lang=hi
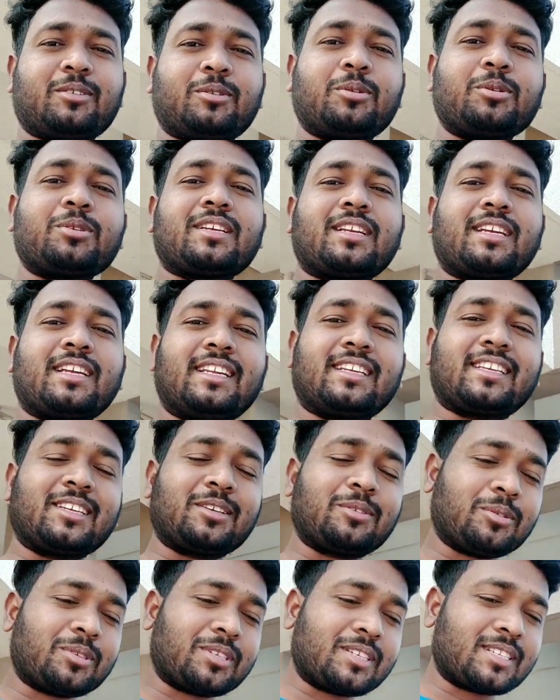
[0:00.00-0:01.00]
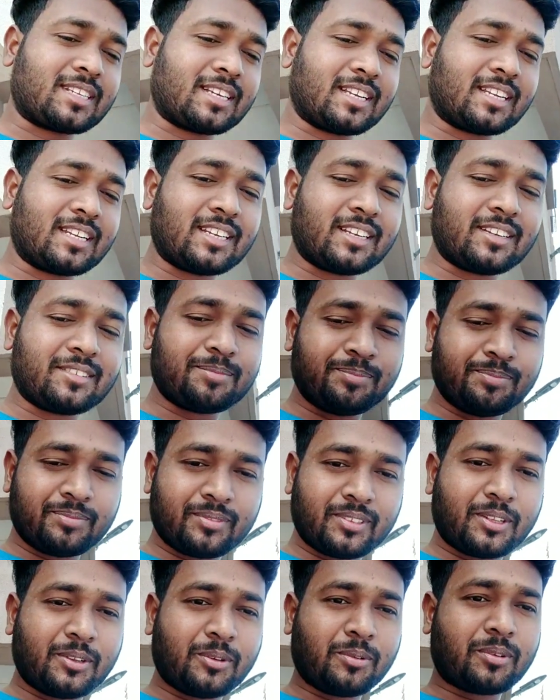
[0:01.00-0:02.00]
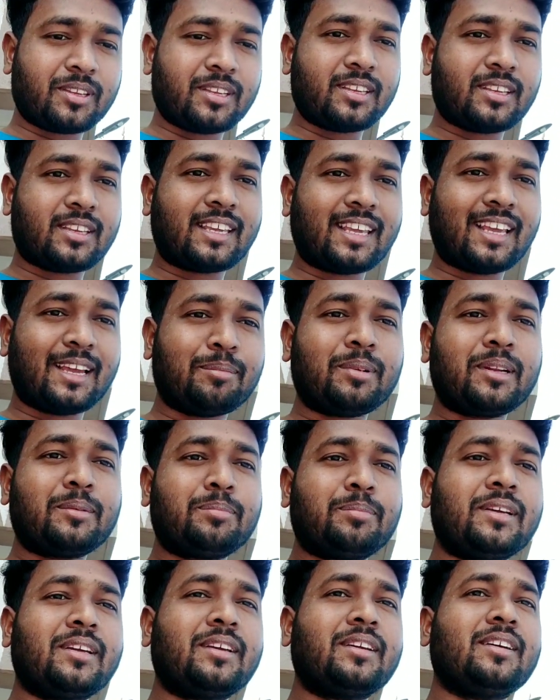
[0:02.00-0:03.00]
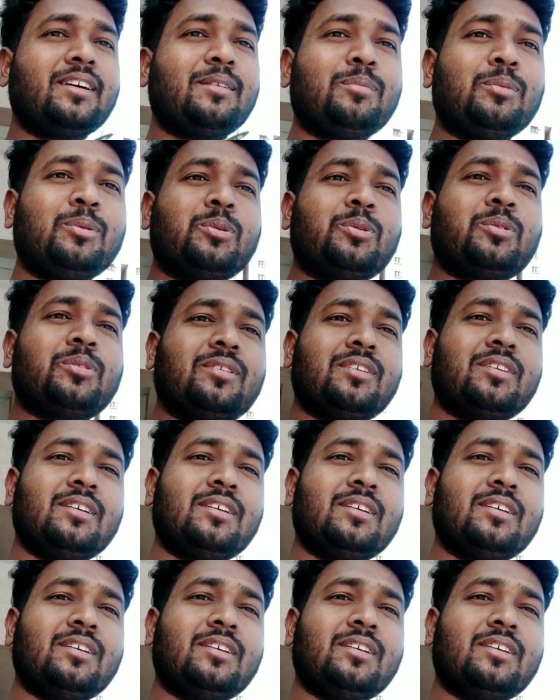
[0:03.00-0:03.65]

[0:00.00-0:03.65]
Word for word: खुश रहने की कोशिश करिए क्योंकि कैमरे पे हम लोग